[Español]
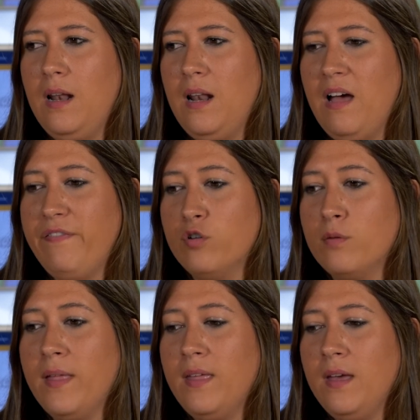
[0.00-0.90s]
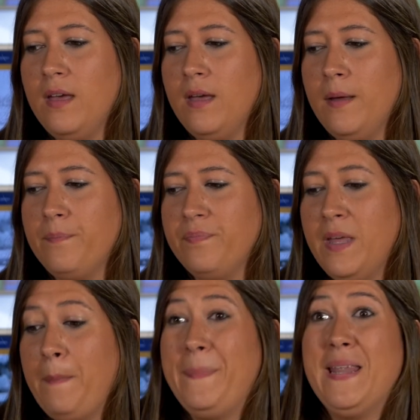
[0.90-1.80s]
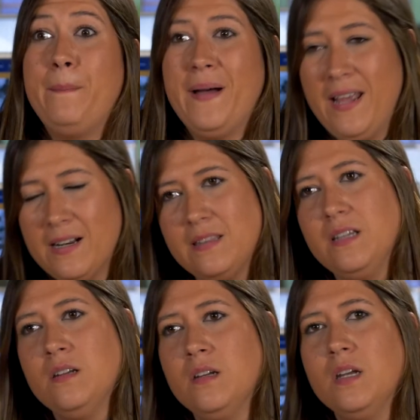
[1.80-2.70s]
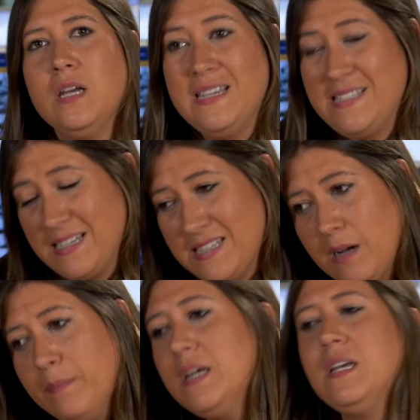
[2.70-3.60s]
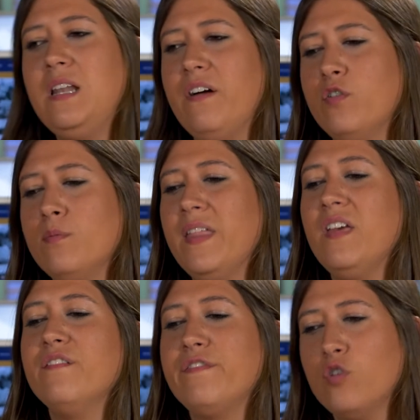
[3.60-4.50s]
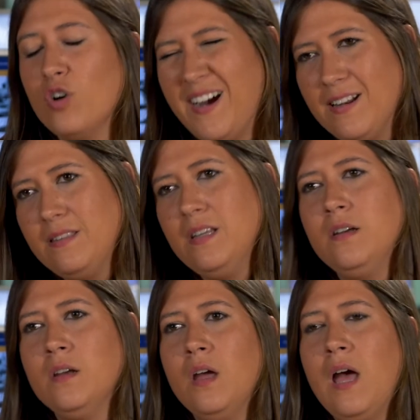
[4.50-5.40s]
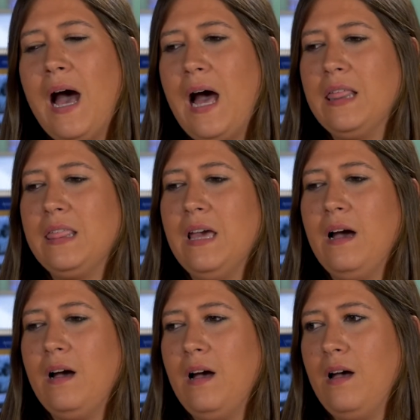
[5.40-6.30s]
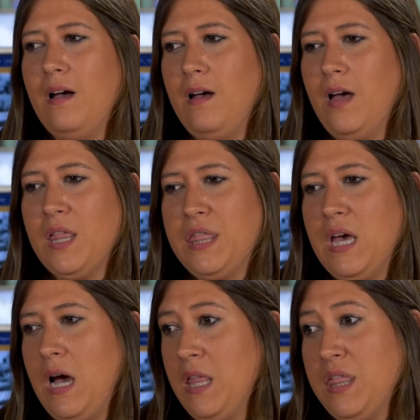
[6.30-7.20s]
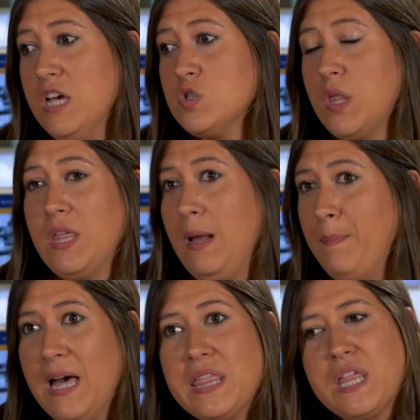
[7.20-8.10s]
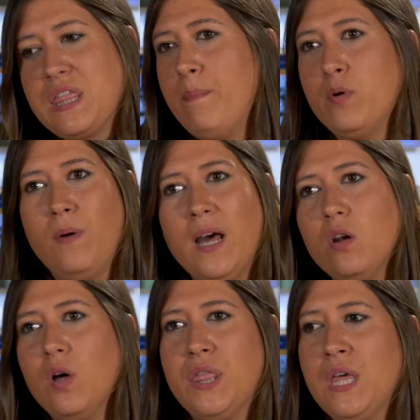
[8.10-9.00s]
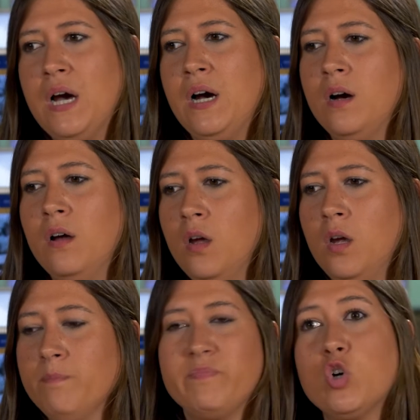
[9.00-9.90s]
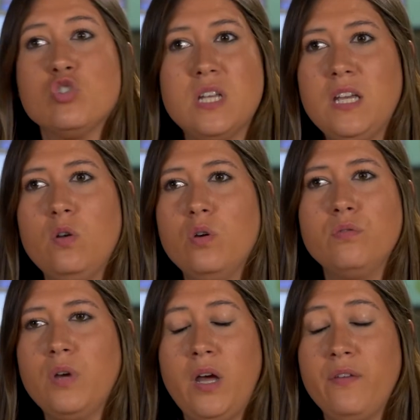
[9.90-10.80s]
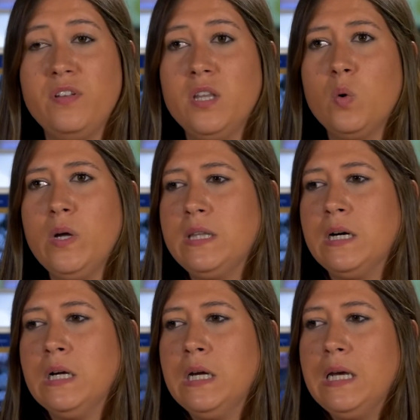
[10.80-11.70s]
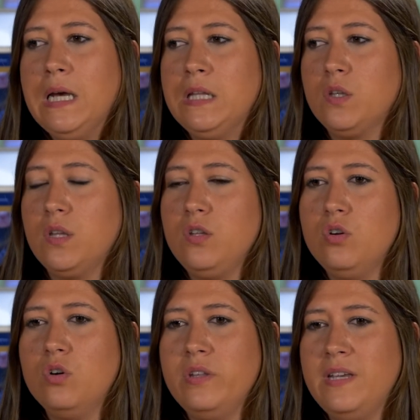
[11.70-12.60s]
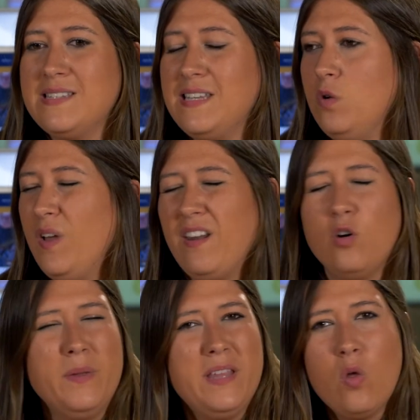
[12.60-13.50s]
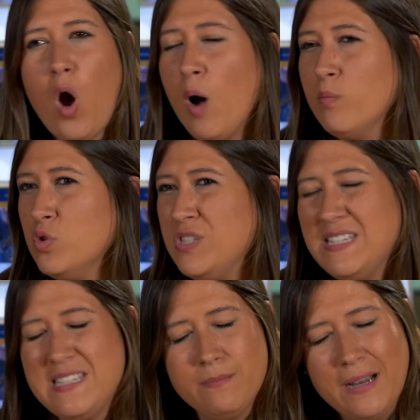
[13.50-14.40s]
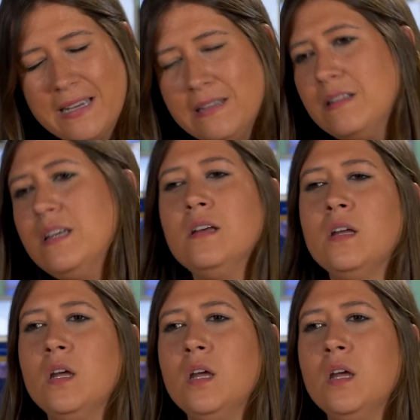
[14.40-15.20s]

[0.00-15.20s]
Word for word: la forma de, prepararte ese examen y la forma de enfocarte hacia, hacia, hacia eso, hacia la plaza, hacia probarlo, hacia conseguirlo a fin de cuentas. Entonces yo ya se lo he recomendado a muchísima gente,